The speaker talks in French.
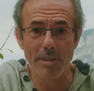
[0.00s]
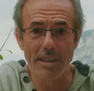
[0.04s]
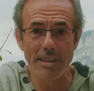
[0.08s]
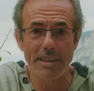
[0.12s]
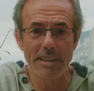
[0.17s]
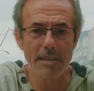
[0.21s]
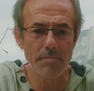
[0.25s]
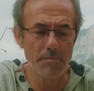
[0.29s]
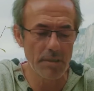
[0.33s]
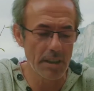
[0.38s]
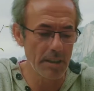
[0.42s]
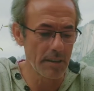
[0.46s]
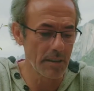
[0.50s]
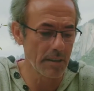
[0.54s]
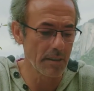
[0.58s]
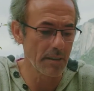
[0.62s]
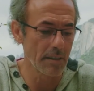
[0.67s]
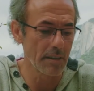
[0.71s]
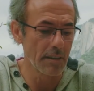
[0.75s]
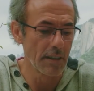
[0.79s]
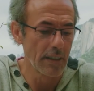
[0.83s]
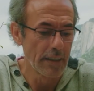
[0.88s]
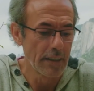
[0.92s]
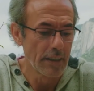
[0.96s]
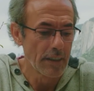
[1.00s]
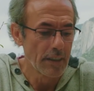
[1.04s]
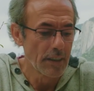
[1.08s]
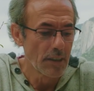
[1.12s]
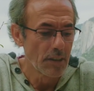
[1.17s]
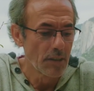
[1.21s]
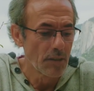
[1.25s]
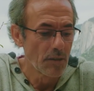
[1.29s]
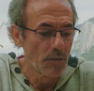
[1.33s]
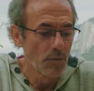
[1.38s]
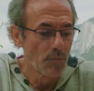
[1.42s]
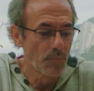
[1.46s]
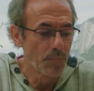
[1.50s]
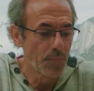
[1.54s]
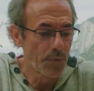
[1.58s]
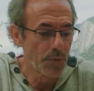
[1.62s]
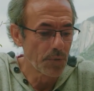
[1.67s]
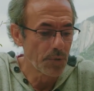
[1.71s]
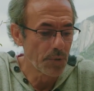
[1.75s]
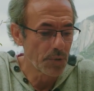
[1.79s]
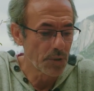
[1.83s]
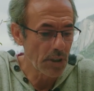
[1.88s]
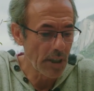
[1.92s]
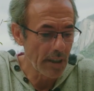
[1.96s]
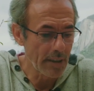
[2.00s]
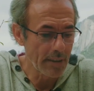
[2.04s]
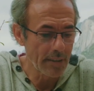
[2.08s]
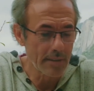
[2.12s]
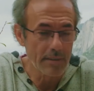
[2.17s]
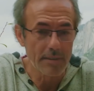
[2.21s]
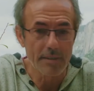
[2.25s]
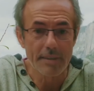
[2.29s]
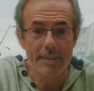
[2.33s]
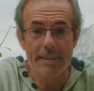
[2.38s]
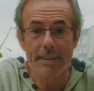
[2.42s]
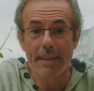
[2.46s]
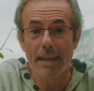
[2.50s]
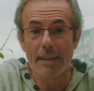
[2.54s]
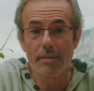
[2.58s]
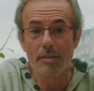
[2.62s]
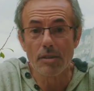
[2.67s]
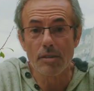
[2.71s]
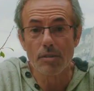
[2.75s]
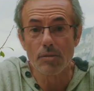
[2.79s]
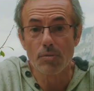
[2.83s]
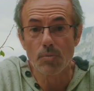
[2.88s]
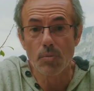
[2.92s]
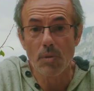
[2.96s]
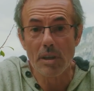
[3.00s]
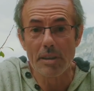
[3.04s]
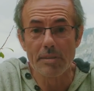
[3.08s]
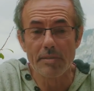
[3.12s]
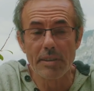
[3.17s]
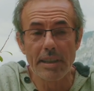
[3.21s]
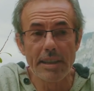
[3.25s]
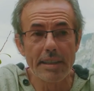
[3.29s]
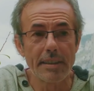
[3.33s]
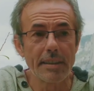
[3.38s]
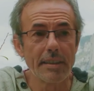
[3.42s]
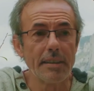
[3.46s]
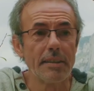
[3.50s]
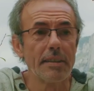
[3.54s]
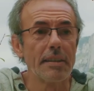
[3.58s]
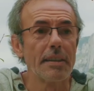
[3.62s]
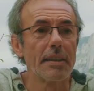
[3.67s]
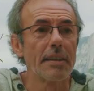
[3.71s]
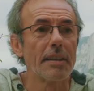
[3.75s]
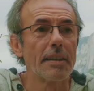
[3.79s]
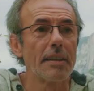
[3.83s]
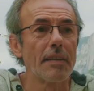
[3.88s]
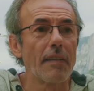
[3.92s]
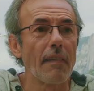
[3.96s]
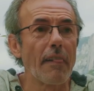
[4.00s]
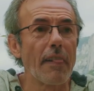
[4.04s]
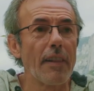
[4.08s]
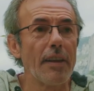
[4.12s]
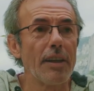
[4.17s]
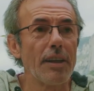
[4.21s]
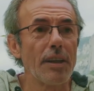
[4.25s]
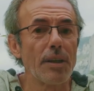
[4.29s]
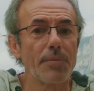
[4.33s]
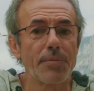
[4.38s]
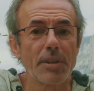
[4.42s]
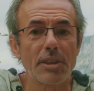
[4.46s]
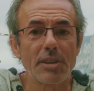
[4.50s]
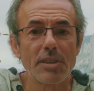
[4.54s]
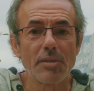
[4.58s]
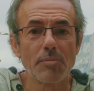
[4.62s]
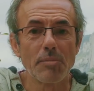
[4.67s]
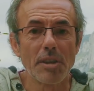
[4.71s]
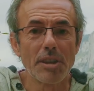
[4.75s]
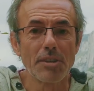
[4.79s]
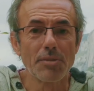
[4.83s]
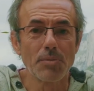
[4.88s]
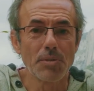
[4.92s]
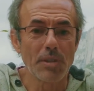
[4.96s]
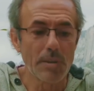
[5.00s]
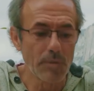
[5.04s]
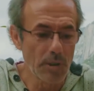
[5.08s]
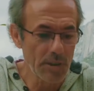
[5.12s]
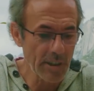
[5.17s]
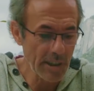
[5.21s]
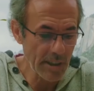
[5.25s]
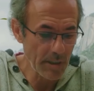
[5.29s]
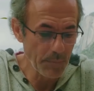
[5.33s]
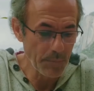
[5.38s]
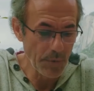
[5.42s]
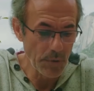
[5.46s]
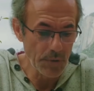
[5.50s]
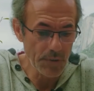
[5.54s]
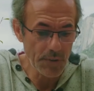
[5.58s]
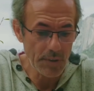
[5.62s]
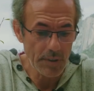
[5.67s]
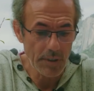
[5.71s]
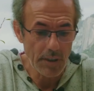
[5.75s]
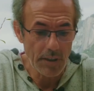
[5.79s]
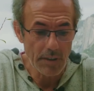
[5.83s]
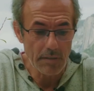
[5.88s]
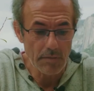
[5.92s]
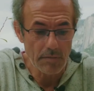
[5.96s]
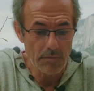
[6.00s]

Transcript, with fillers: demandé, mais euh, peu de gens savent d'où elles viennent. Et effectivement, nous avons des réponses.